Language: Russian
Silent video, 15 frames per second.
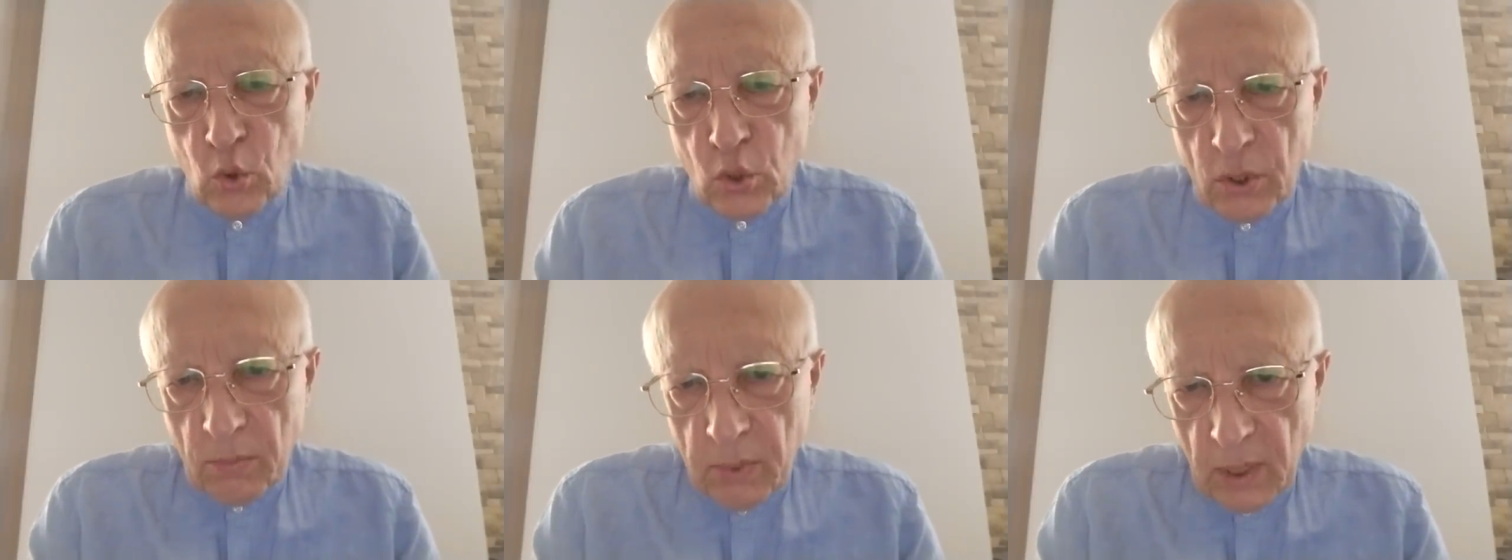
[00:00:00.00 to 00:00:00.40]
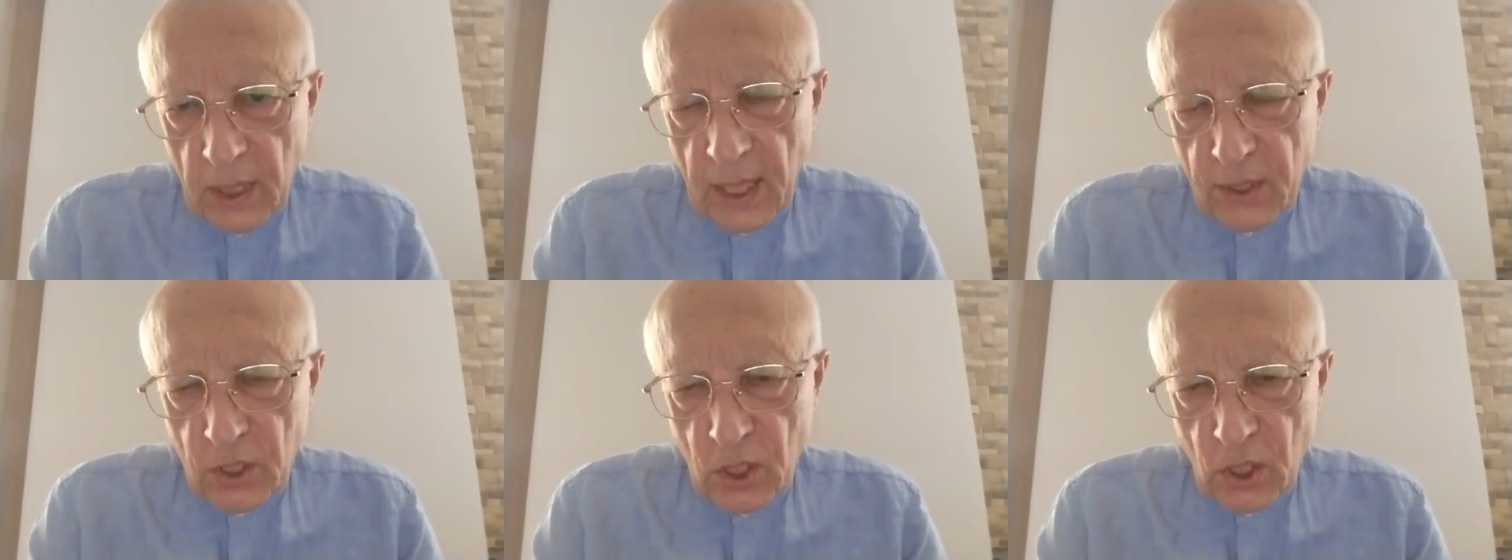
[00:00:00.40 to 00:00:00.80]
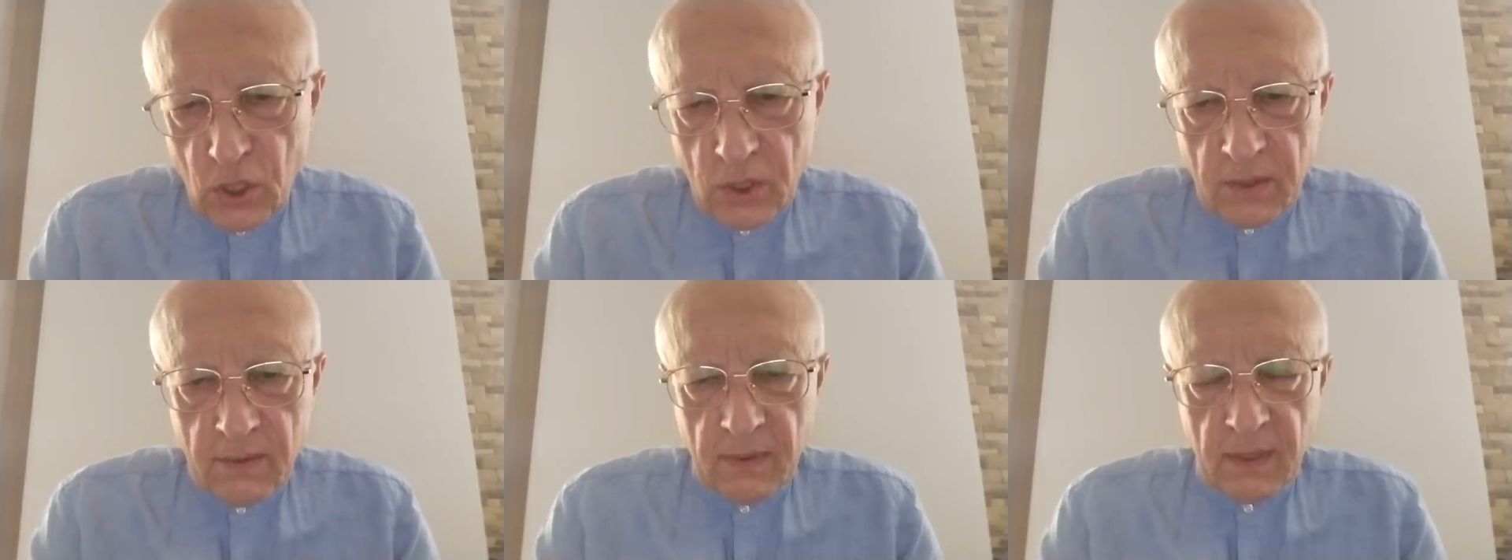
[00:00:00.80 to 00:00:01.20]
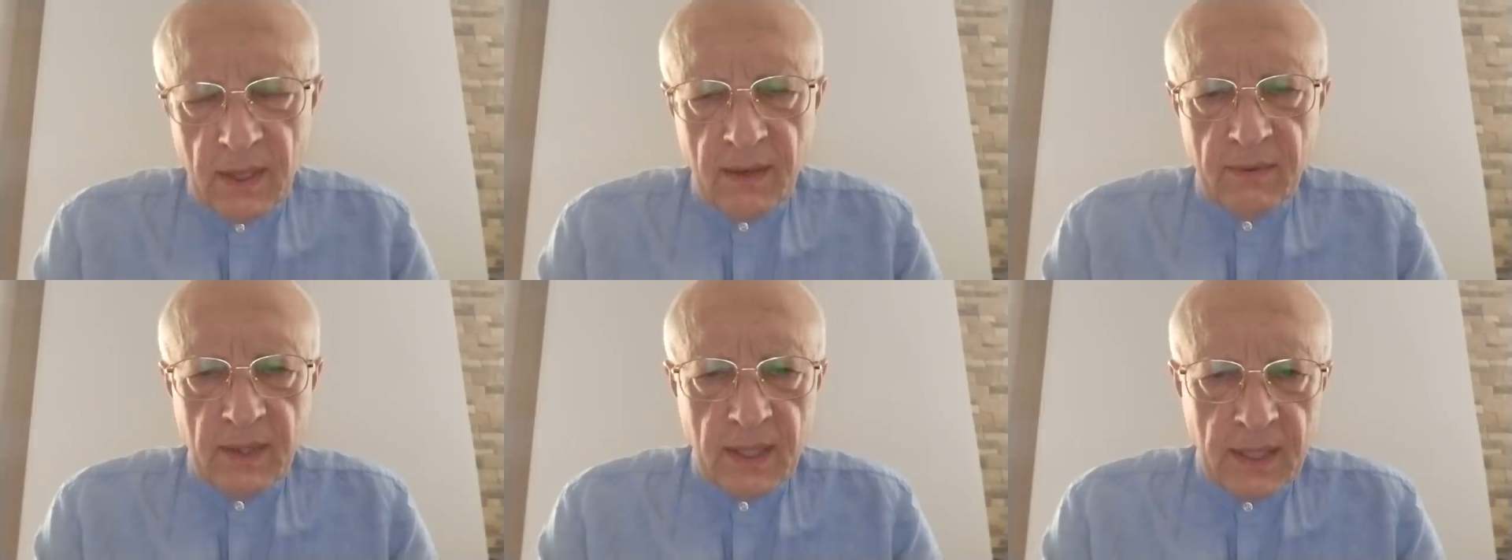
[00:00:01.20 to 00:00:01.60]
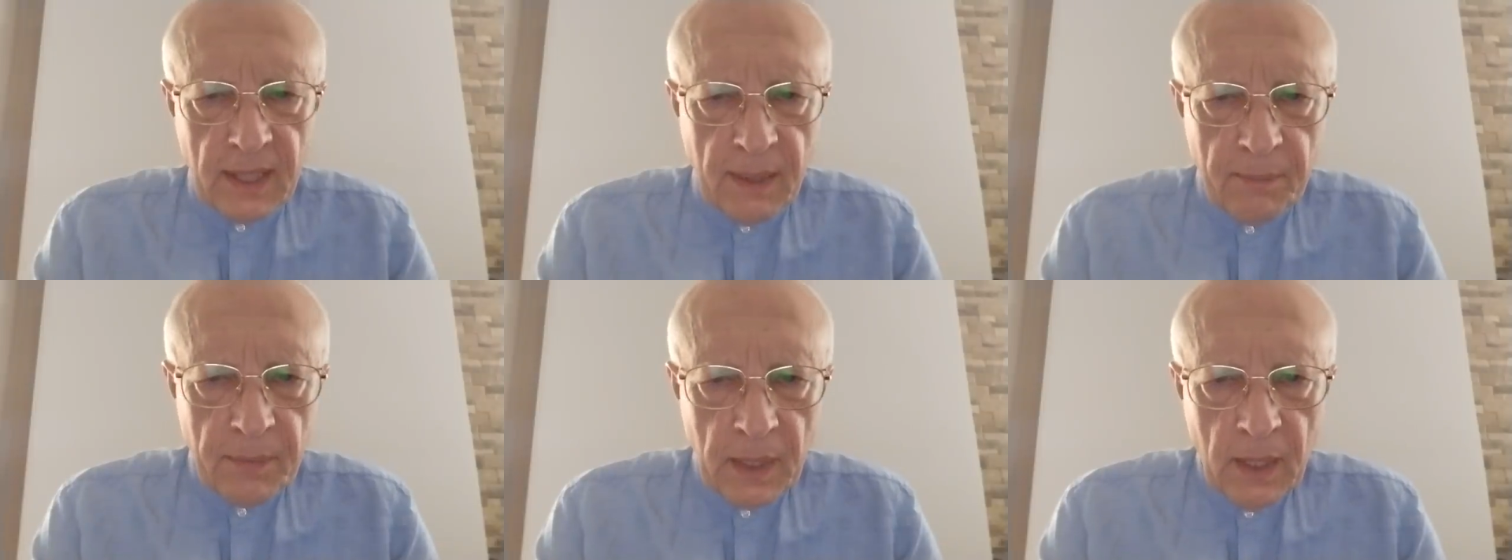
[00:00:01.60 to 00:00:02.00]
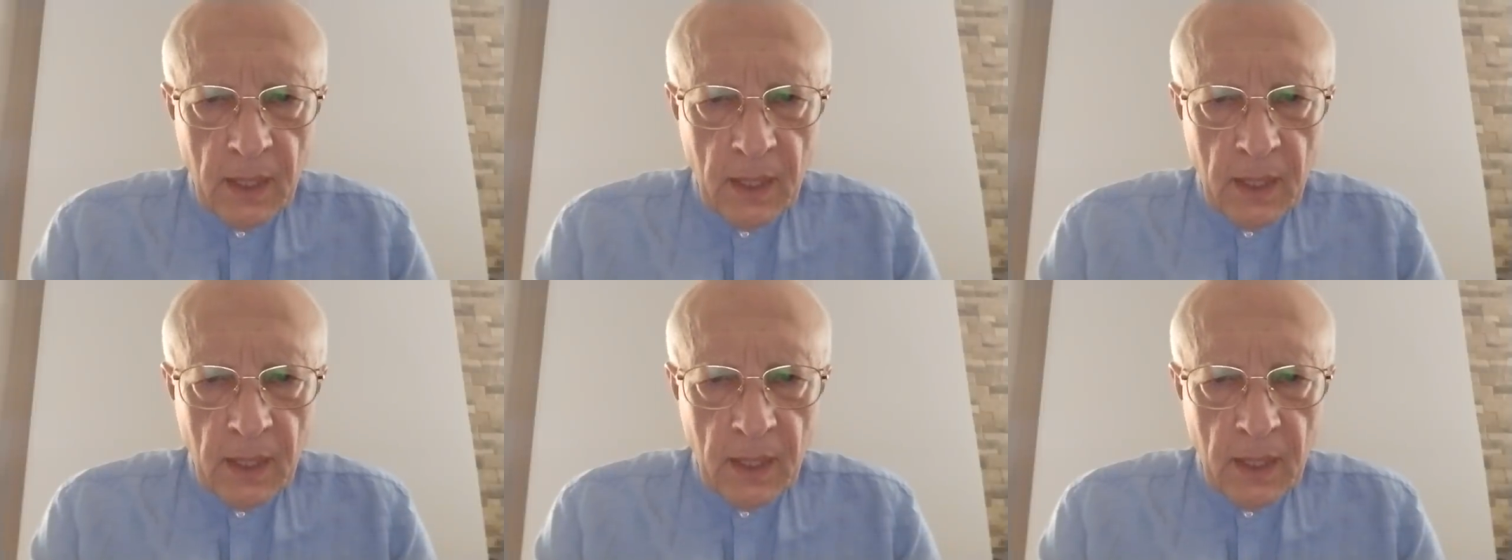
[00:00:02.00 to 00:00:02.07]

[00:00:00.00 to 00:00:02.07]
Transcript: тоже была Отечественная война.